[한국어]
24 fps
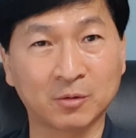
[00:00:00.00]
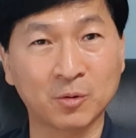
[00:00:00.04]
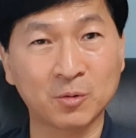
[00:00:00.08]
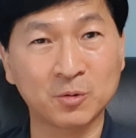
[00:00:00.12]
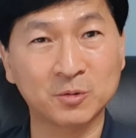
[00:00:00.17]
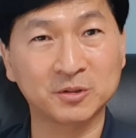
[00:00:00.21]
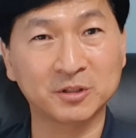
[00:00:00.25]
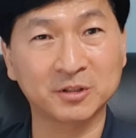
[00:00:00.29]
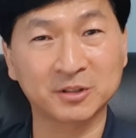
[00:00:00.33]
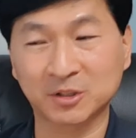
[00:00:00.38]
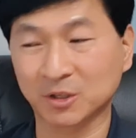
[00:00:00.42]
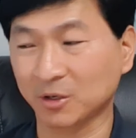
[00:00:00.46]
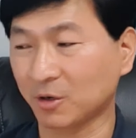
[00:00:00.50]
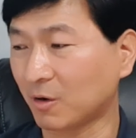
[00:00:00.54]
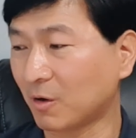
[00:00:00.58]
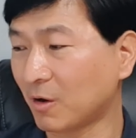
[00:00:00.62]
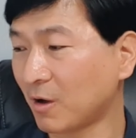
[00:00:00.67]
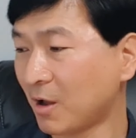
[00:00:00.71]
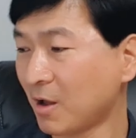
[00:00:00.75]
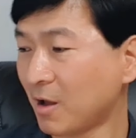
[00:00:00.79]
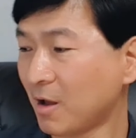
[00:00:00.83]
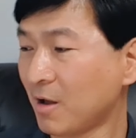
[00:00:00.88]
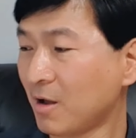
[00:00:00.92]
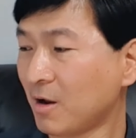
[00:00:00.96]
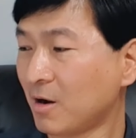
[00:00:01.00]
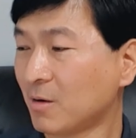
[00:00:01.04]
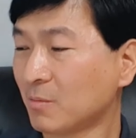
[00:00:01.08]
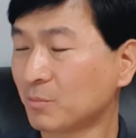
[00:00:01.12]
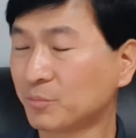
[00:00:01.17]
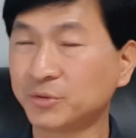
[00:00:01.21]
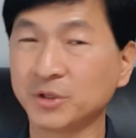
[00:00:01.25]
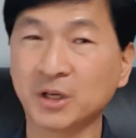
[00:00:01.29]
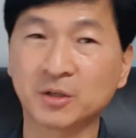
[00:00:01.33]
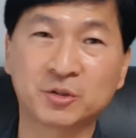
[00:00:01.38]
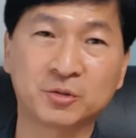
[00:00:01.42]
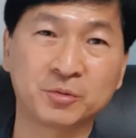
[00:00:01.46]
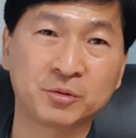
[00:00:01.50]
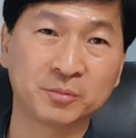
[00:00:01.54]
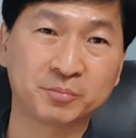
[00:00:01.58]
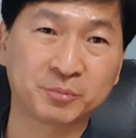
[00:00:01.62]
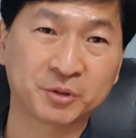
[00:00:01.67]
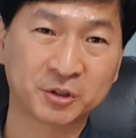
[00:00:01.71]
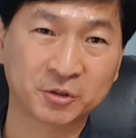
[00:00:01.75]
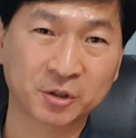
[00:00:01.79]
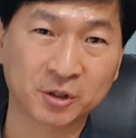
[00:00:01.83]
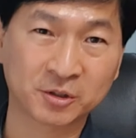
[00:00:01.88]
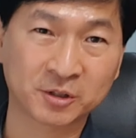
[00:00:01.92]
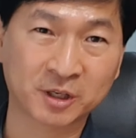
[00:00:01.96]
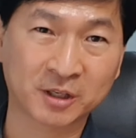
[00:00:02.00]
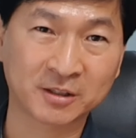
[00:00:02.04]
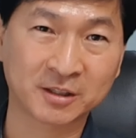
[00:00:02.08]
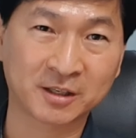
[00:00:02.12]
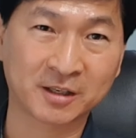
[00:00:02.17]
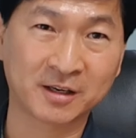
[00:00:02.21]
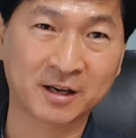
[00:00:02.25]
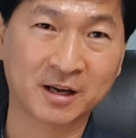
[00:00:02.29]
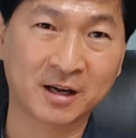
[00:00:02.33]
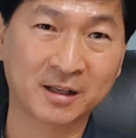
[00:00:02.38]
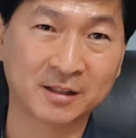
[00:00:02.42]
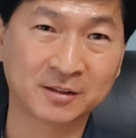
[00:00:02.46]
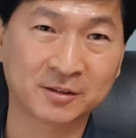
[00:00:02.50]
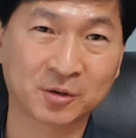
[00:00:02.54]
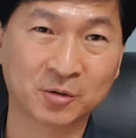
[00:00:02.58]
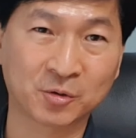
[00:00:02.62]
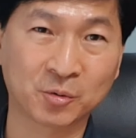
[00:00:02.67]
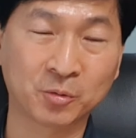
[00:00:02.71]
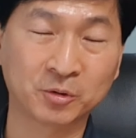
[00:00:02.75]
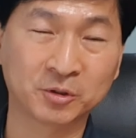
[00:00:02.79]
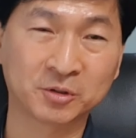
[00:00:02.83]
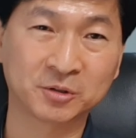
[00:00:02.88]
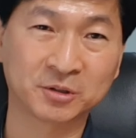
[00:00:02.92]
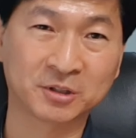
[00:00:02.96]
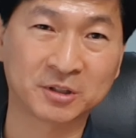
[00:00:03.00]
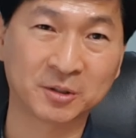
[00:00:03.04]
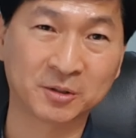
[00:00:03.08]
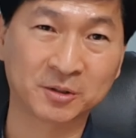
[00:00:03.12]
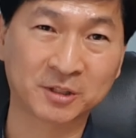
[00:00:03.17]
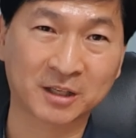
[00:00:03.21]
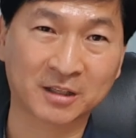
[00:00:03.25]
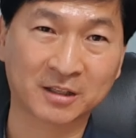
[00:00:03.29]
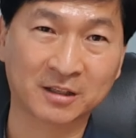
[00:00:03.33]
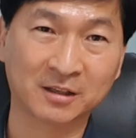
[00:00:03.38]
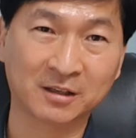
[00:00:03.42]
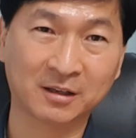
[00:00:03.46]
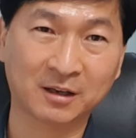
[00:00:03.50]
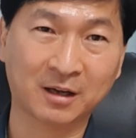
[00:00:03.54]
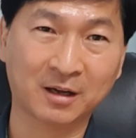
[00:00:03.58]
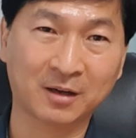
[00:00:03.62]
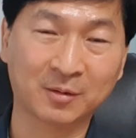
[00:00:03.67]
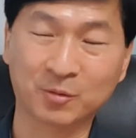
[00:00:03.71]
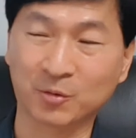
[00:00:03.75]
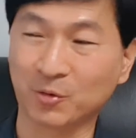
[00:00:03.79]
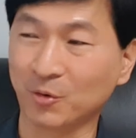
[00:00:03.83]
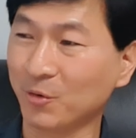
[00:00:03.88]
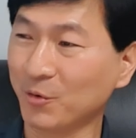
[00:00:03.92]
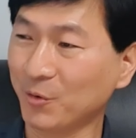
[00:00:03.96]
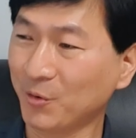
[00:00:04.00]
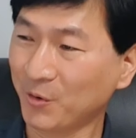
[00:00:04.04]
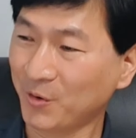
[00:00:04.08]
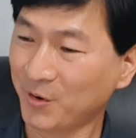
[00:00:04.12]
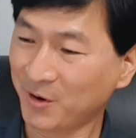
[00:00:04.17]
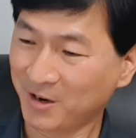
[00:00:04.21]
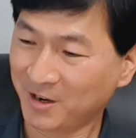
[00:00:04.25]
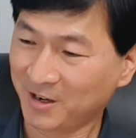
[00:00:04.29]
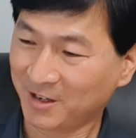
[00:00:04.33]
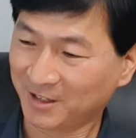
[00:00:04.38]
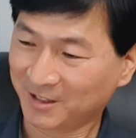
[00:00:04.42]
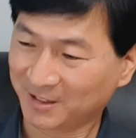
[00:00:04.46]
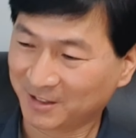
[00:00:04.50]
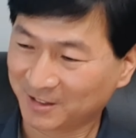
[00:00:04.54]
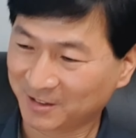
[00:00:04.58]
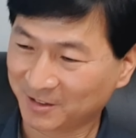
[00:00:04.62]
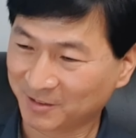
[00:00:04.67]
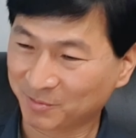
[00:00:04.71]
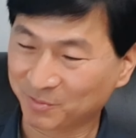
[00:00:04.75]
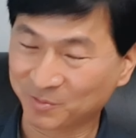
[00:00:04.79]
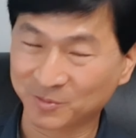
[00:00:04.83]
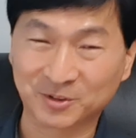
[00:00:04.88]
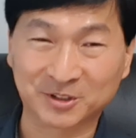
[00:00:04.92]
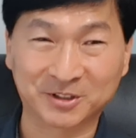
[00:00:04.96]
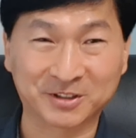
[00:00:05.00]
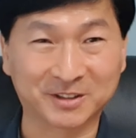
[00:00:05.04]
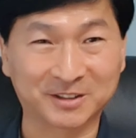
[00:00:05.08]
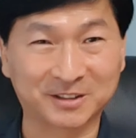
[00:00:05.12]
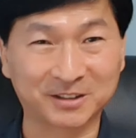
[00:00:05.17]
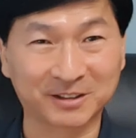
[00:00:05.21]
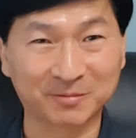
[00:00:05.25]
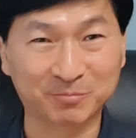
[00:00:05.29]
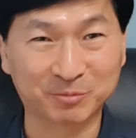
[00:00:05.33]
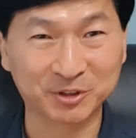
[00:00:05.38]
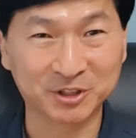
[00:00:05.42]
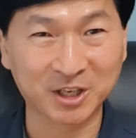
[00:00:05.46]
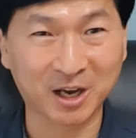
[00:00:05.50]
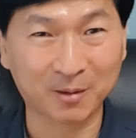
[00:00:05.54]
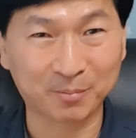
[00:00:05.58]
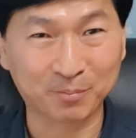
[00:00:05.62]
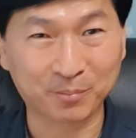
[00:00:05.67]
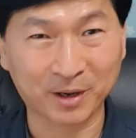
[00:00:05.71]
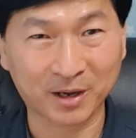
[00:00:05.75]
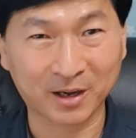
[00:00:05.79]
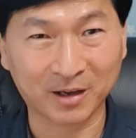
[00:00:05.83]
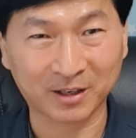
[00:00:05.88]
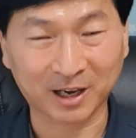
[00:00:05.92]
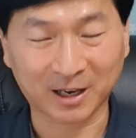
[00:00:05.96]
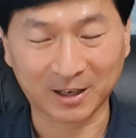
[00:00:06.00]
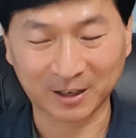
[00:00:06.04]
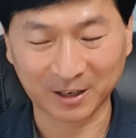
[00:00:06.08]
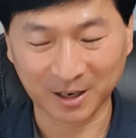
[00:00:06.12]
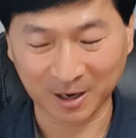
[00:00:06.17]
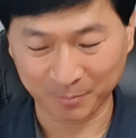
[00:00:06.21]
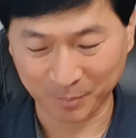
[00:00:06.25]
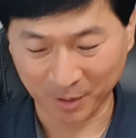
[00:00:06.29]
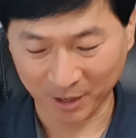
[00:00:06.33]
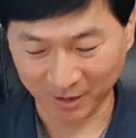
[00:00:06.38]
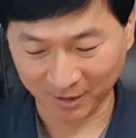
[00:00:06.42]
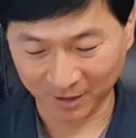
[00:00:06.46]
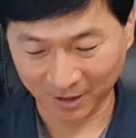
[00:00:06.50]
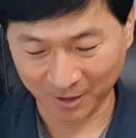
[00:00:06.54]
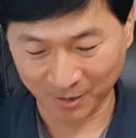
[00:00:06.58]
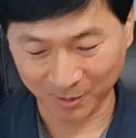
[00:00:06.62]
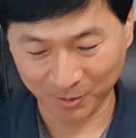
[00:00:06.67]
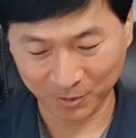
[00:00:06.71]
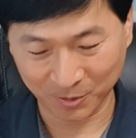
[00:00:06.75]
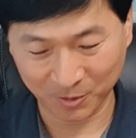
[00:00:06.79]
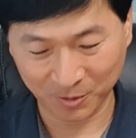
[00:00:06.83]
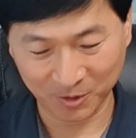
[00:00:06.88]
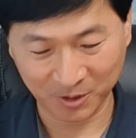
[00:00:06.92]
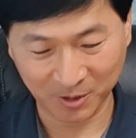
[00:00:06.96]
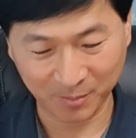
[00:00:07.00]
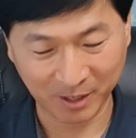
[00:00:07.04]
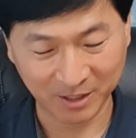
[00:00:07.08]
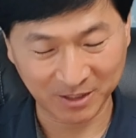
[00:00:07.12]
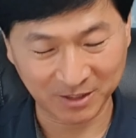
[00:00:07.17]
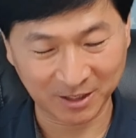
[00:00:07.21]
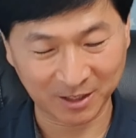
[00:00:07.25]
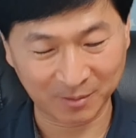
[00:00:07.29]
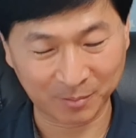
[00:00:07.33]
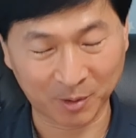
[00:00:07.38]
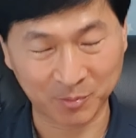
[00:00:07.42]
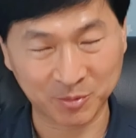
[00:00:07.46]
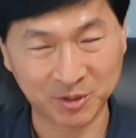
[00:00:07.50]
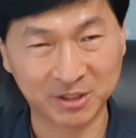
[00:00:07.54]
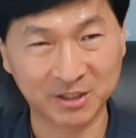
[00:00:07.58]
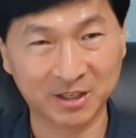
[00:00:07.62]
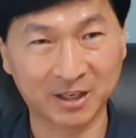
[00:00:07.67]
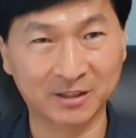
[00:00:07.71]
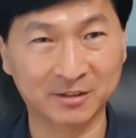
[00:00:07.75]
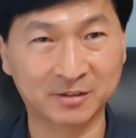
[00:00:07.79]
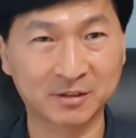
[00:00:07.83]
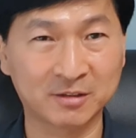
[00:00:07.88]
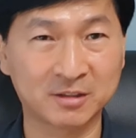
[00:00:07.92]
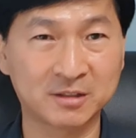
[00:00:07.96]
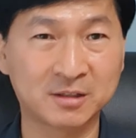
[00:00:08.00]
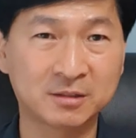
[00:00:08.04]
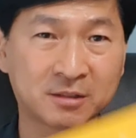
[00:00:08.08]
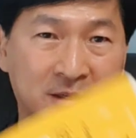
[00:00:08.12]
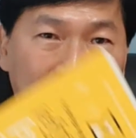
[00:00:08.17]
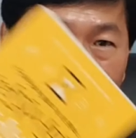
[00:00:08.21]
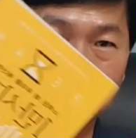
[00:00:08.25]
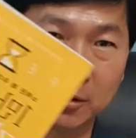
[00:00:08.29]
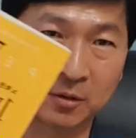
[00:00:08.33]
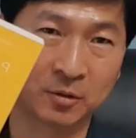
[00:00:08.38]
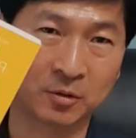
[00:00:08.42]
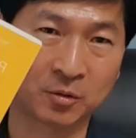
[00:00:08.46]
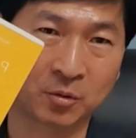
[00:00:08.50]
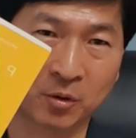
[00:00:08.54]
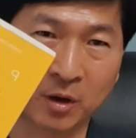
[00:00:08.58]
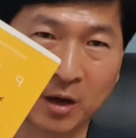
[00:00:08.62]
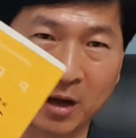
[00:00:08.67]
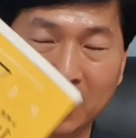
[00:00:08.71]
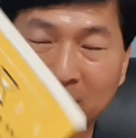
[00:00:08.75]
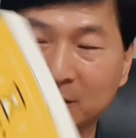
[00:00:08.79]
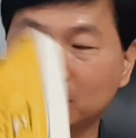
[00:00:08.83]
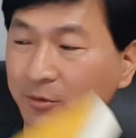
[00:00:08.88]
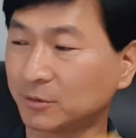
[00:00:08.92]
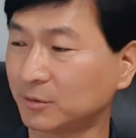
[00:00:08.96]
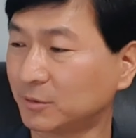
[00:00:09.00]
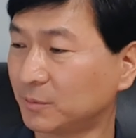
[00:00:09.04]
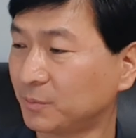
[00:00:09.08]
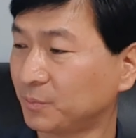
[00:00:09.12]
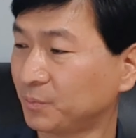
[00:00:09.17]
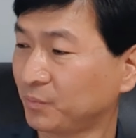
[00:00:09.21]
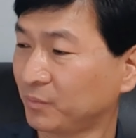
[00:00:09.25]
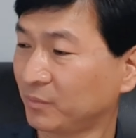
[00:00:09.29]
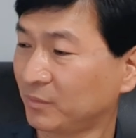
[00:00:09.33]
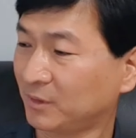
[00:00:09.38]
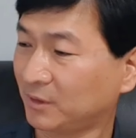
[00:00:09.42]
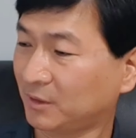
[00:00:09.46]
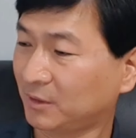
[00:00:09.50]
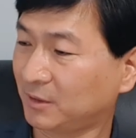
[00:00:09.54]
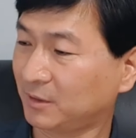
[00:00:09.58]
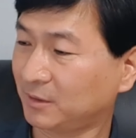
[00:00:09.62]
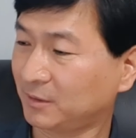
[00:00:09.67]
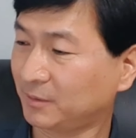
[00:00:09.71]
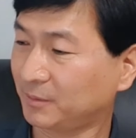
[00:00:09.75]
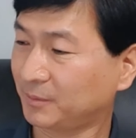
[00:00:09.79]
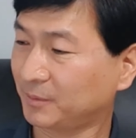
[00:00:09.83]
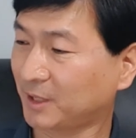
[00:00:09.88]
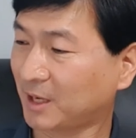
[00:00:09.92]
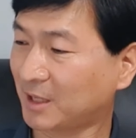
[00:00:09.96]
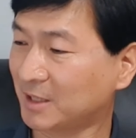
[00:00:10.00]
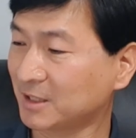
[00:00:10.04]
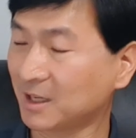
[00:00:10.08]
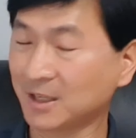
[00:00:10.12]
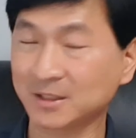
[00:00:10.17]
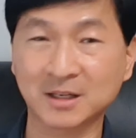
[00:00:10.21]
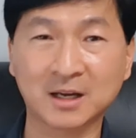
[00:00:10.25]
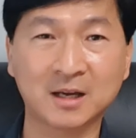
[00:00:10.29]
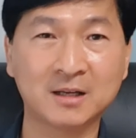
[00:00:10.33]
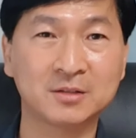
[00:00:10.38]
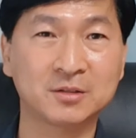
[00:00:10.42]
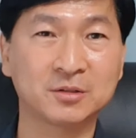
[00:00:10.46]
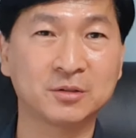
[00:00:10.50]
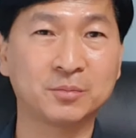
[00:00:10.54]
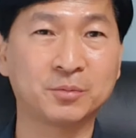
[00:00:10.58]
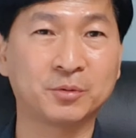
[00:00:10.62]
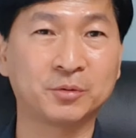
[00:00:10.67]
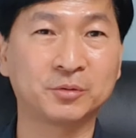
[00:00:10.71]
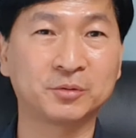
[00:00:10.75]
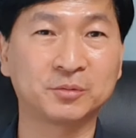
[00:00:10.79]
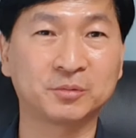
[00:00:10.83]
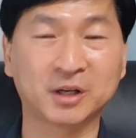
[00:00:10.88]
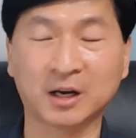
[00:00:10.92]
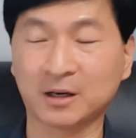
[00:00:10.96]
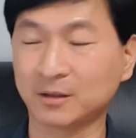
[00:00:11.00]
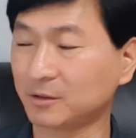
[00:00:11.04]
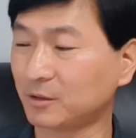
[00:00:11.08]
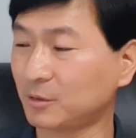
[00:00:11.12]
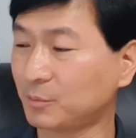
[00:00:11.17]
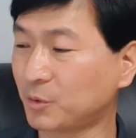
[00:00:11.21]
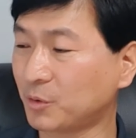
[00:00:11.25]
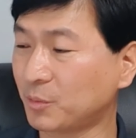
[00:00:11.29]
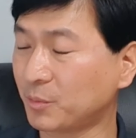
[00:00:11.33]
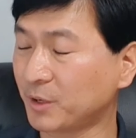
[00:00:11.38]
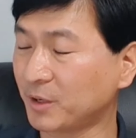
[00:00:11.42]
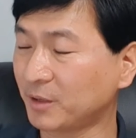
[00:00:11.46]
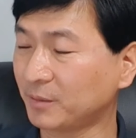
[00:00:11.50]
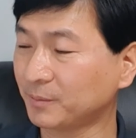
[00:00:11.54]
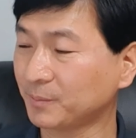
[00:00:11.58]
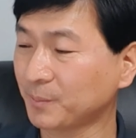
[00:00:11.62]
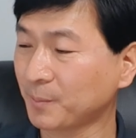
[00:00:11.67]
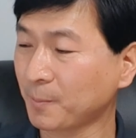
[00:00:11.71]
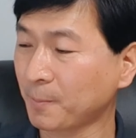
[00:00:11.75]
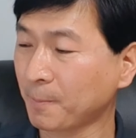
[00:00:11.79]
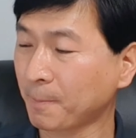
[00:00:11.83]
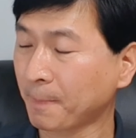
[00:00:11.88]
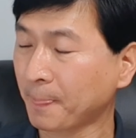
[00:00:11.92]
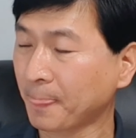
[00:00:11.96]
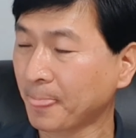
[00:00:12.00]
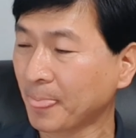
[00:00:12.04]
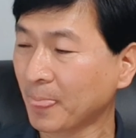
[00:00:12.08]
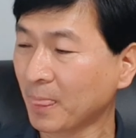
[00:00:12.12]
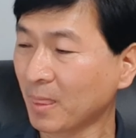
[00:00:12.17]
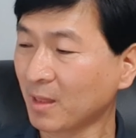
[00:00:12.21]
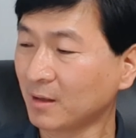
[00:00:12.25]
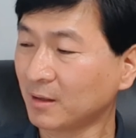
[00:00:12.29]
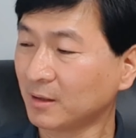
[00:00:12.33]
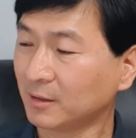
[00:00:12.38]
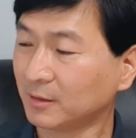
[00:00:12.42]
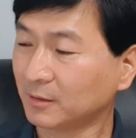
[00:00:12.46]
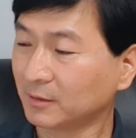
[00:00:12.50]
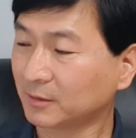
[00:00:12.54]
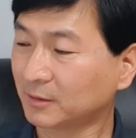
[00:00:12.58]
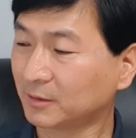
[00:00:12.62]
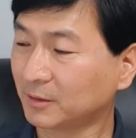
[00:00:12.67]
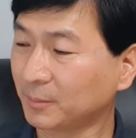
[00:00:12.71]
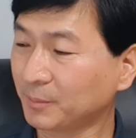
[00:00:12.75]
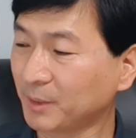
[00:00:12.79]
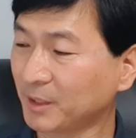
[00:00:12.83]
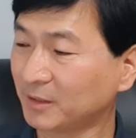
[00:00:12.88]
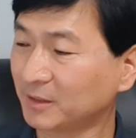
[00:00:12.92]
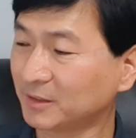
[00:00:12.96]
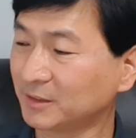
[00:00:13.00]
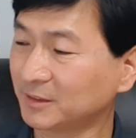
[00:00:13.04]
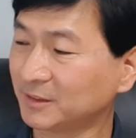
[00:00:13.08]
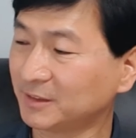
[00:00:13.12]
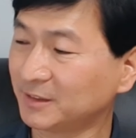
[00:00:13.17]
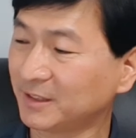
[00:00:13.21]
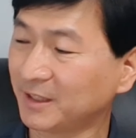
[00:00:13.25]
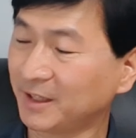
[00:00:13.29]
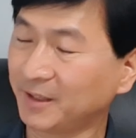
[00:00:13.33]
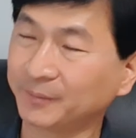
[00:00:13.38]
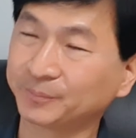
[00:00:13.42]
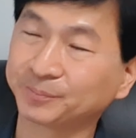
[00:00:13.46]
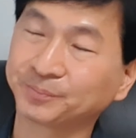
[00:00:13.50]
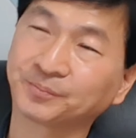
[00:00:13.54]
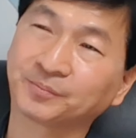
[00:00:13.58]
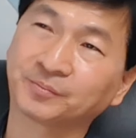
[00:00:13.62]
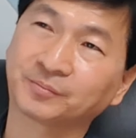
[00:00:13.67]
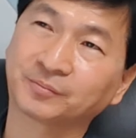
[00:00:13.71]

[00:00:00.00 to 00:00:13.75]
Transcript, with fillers: 꼭 그렇죠. 부의 주 퓨얼 차신에 나와서 로버트 기요사키를 까고 그 부자 아빠, 가난 아빠를 까고 1만 시간의 법칙이 나와서 이런 책들이 또 까고 가지가지 하죠. 하는 걸 보면. 그러면은 이제,